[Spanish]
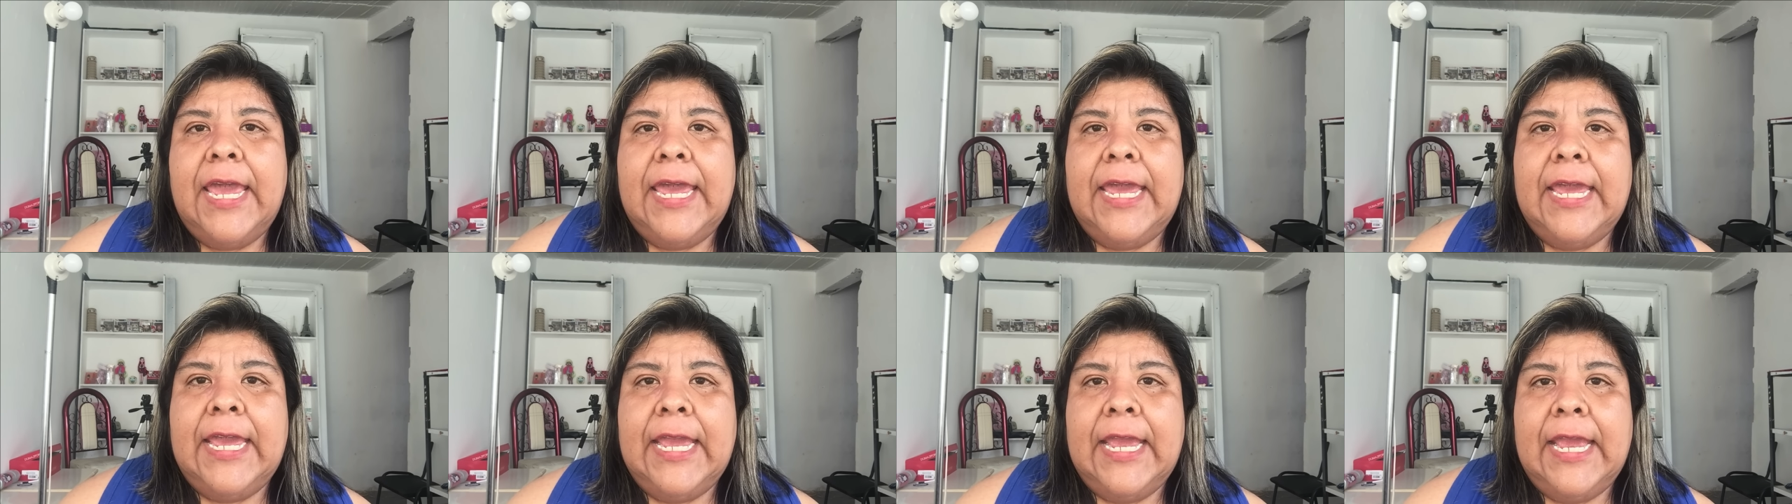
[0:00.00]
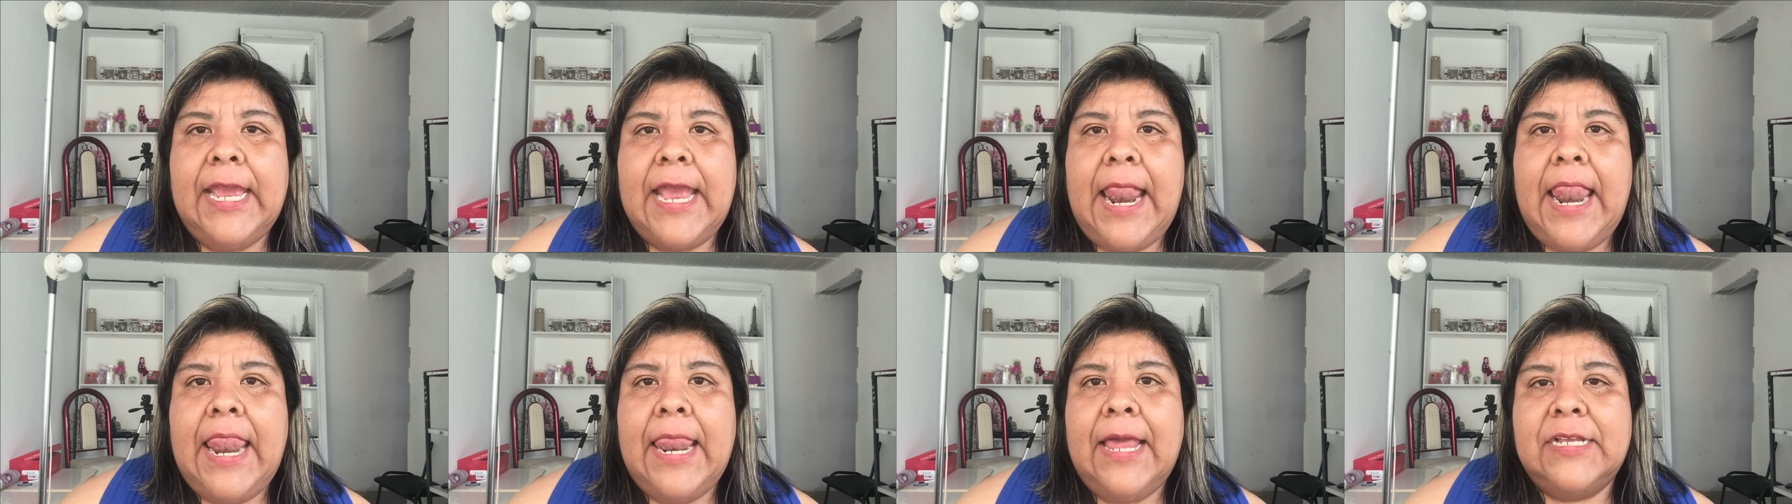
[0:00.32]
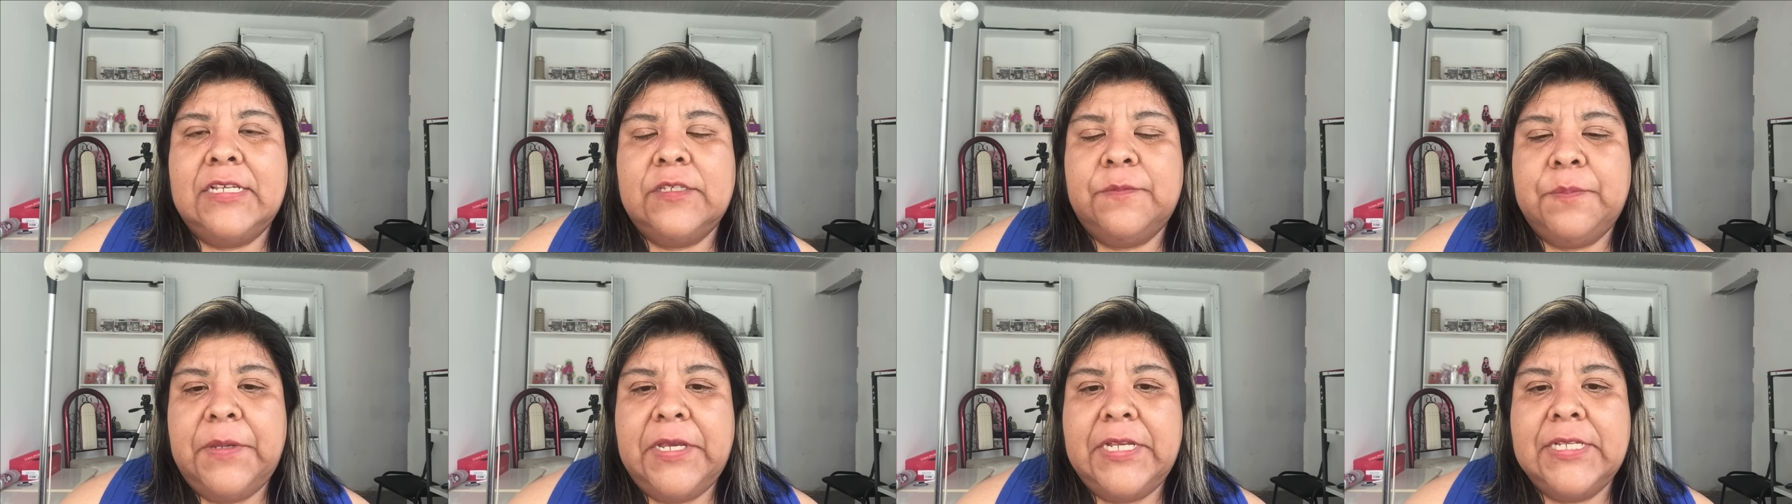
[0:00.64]
eh,
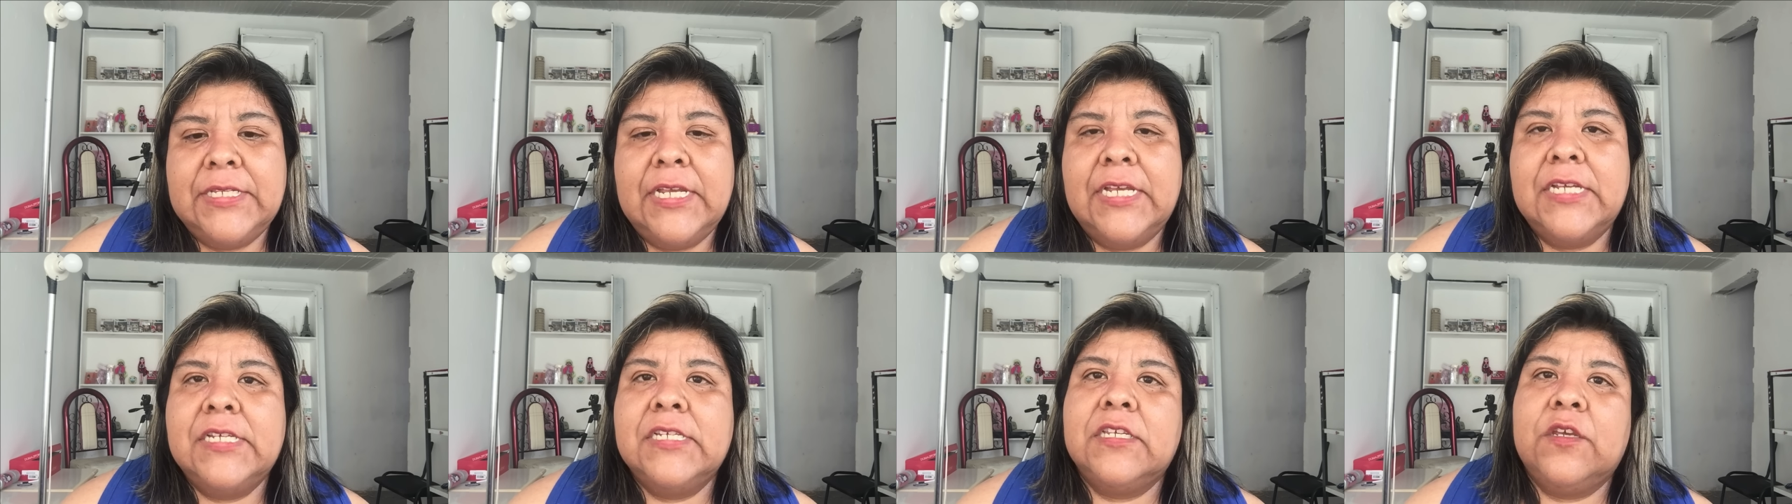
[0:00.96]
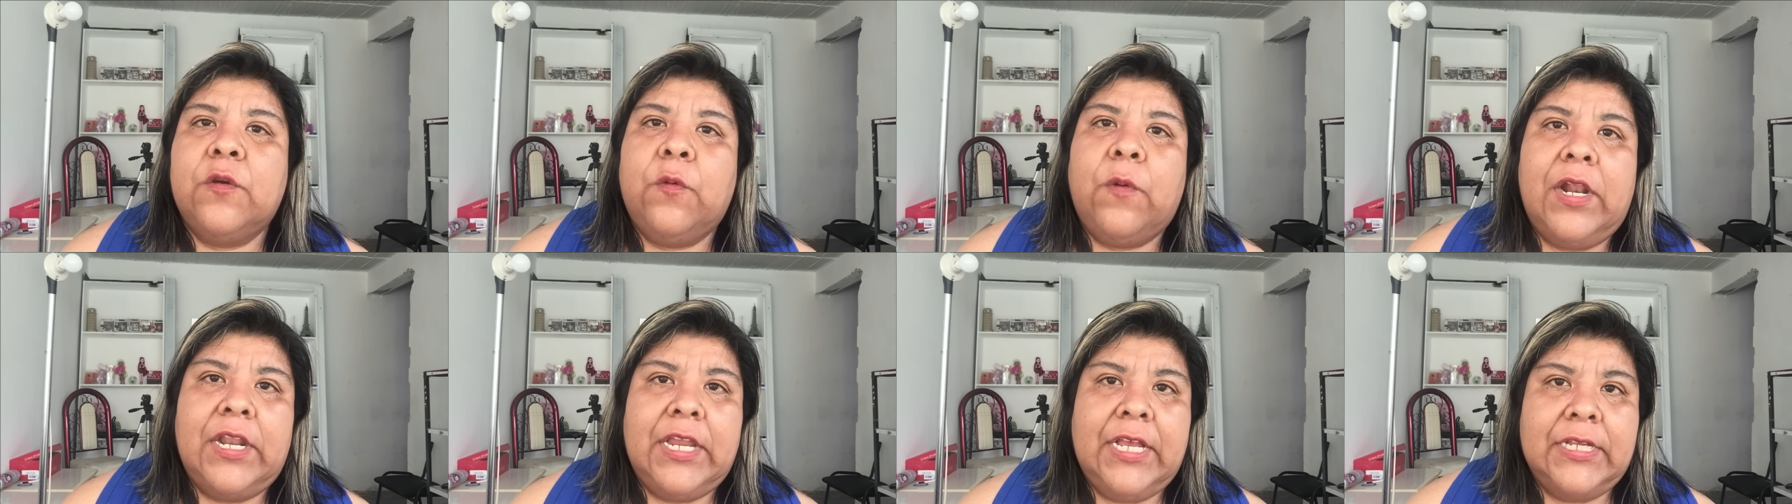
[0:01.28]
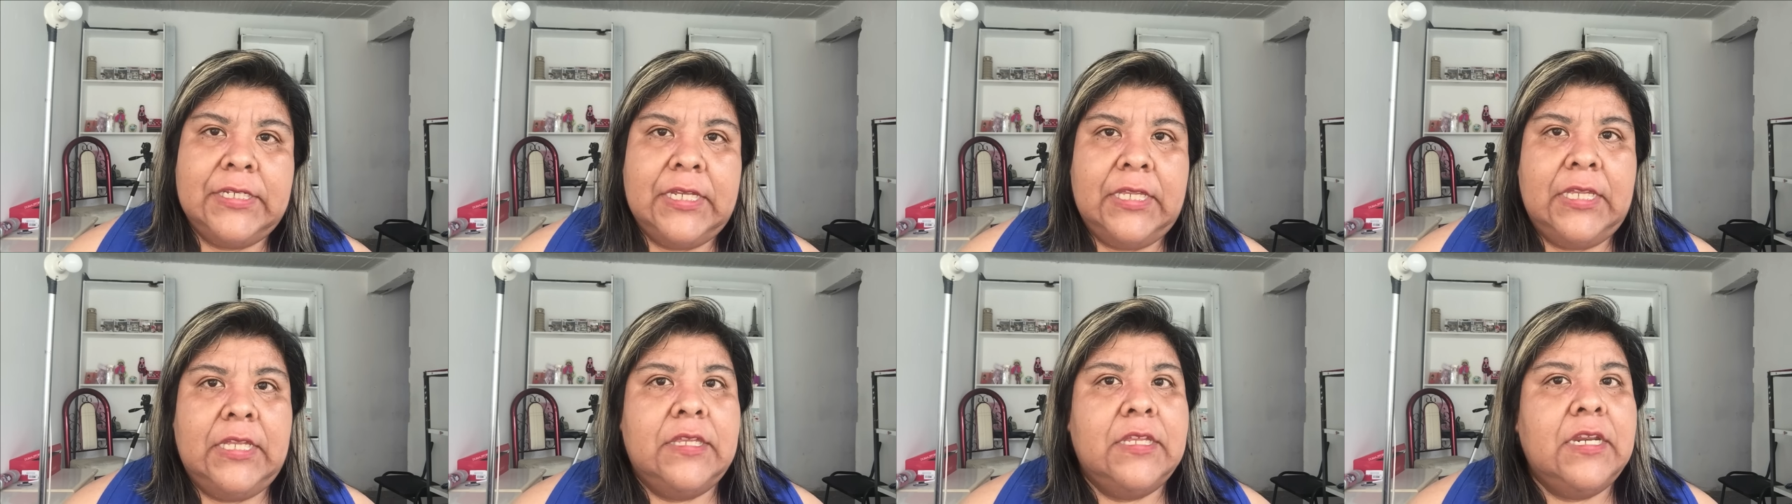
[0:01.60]
las pesas, igual ya
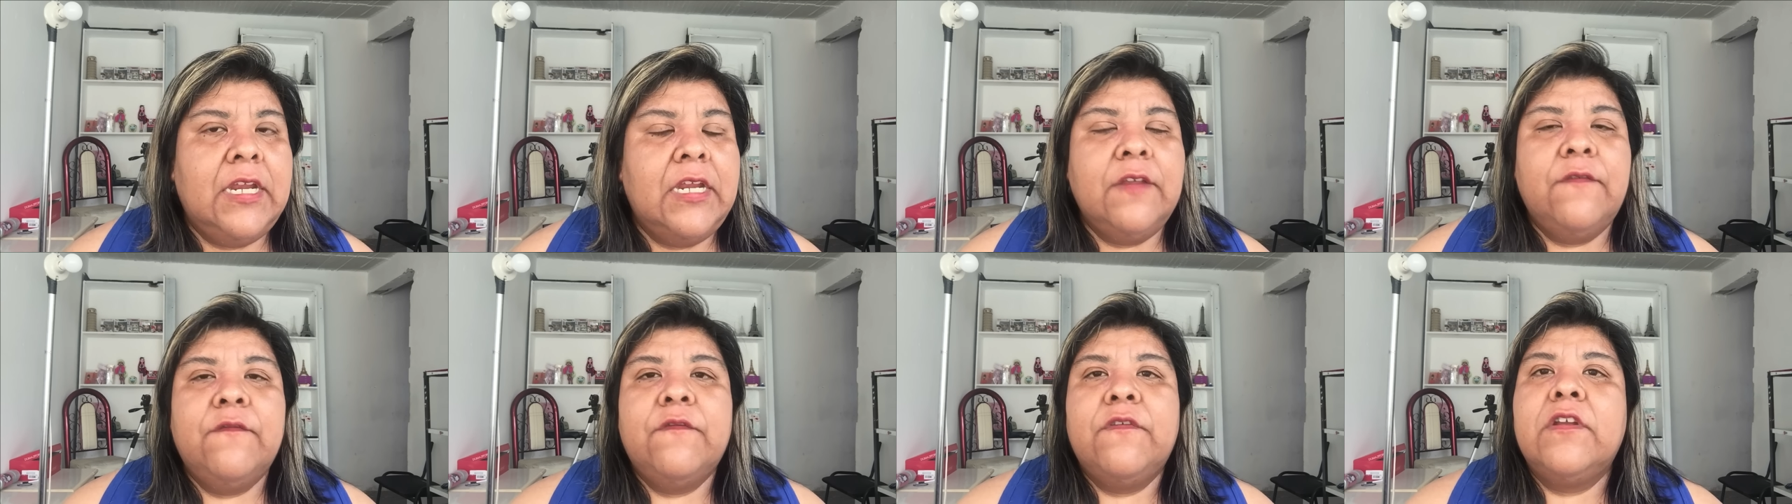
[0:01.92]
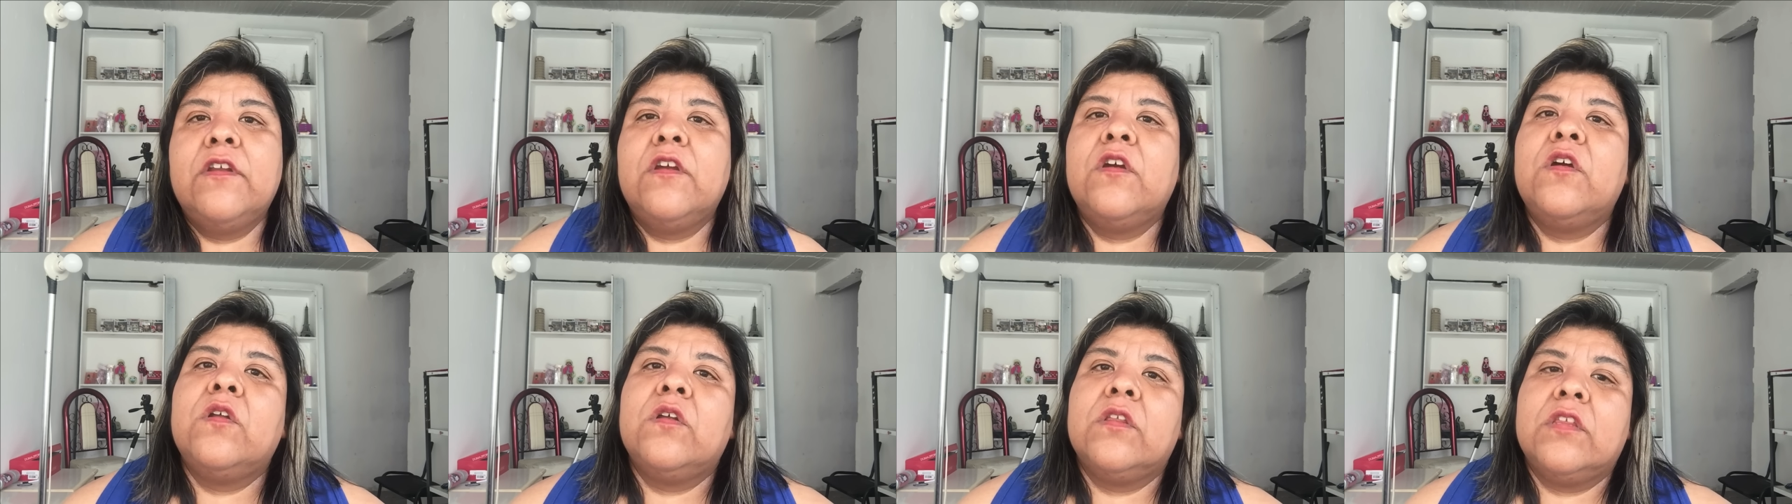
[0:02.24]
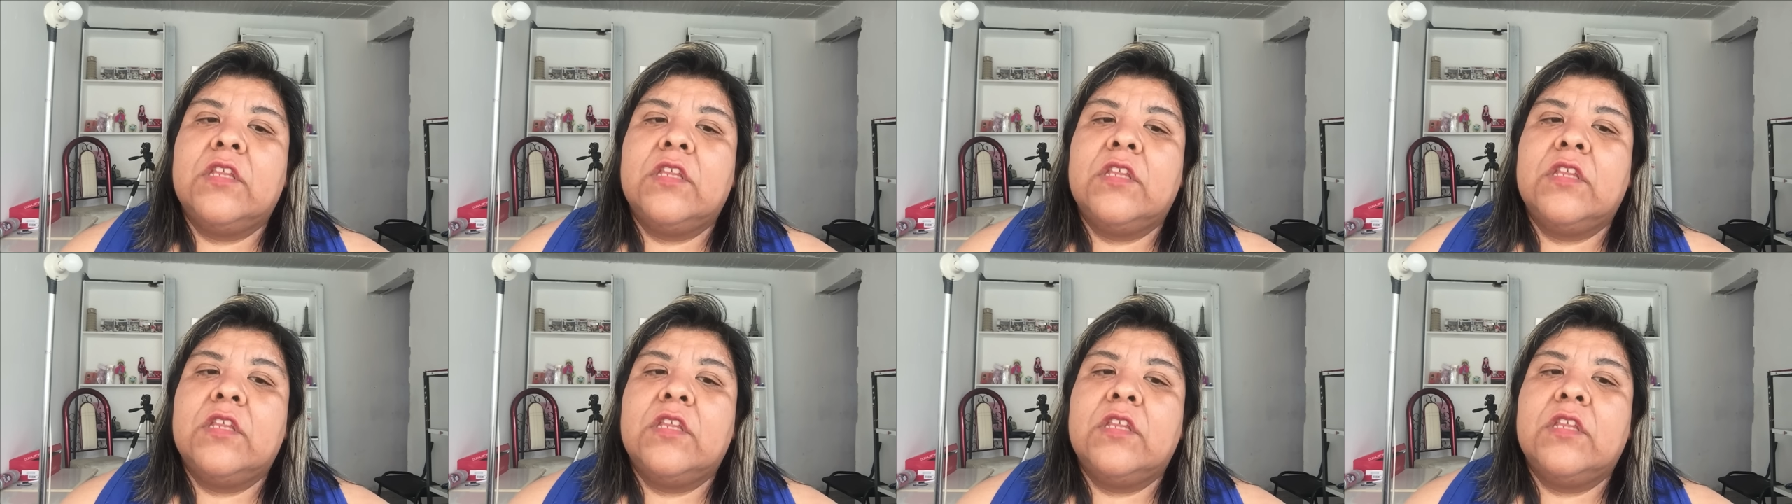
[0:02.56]
sea de tren inferior